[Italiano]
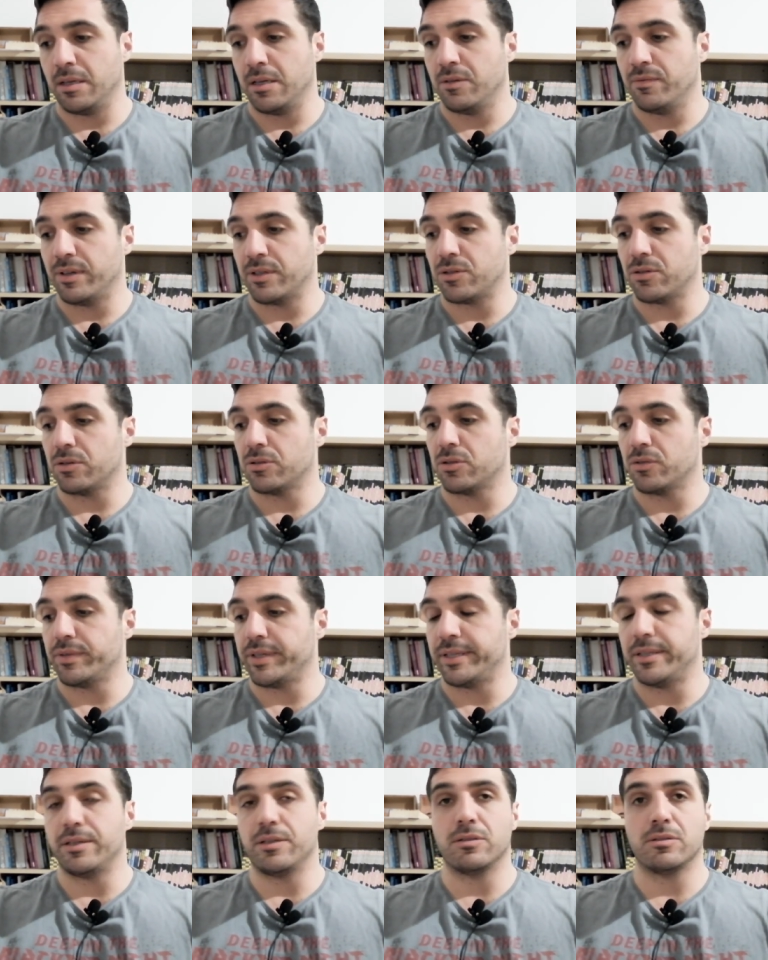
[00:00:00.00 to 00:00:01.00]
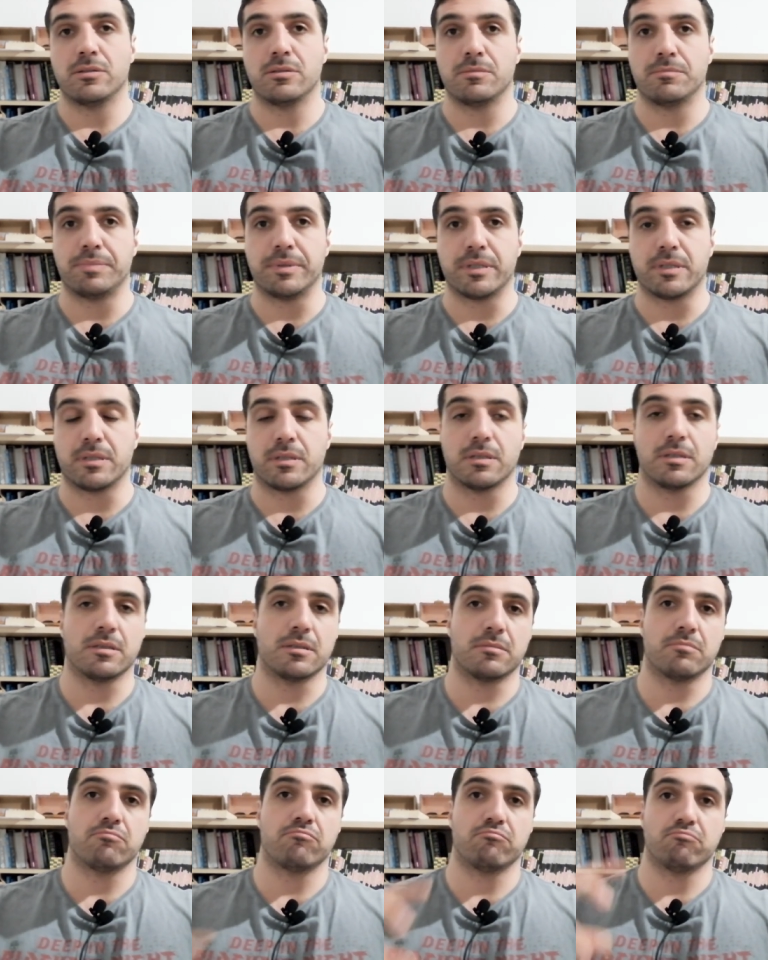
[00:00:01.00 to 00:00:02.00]
Faccio questo video per
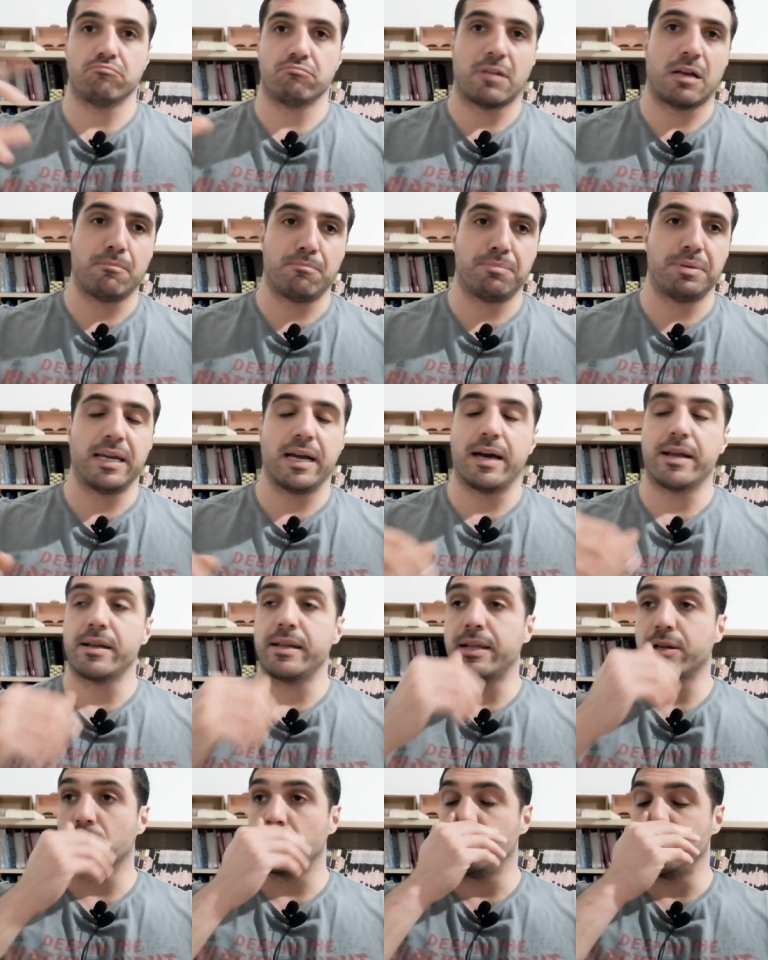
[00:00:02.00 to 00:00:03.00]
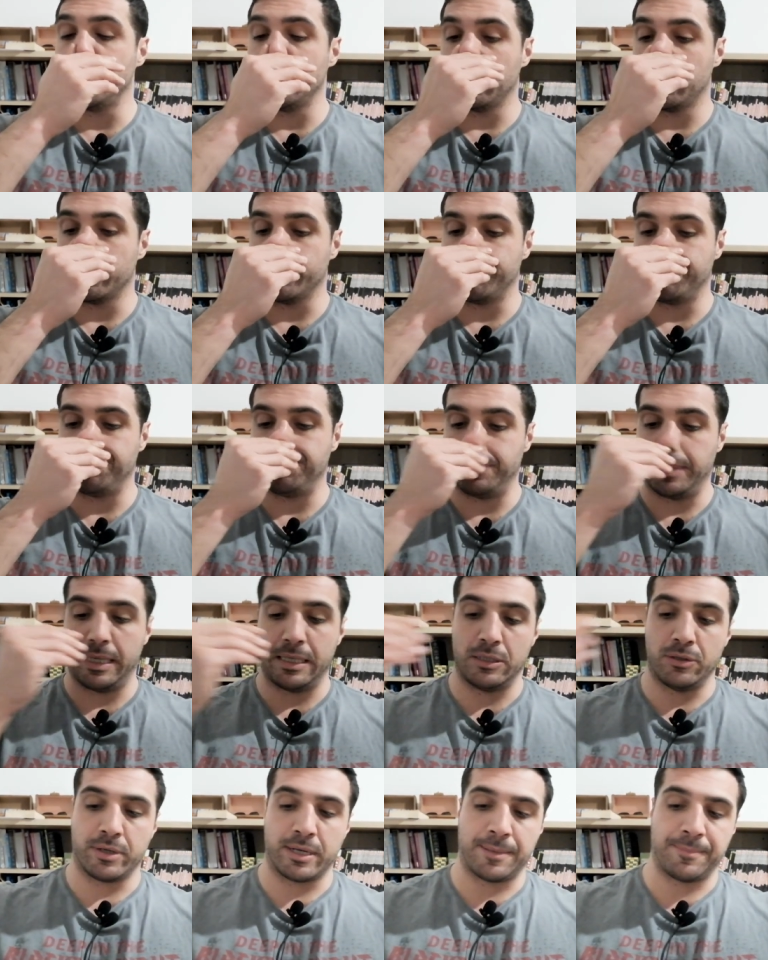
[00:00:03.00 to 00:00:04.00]
uh, ampliare l'argomento.
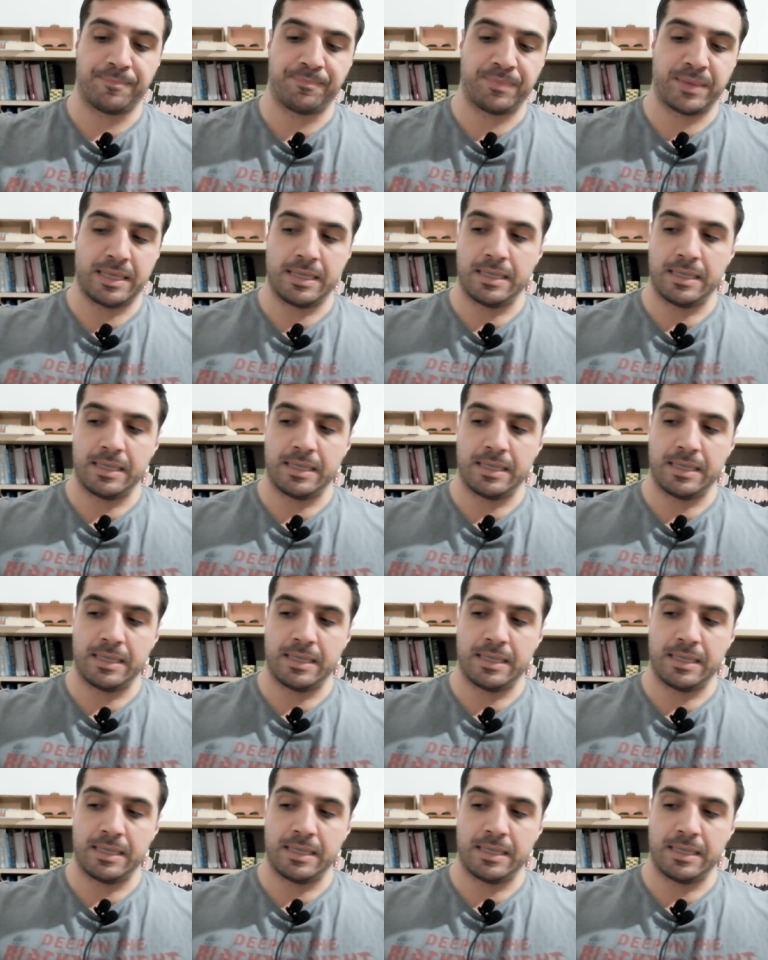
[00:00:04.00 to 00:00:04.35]
Allora,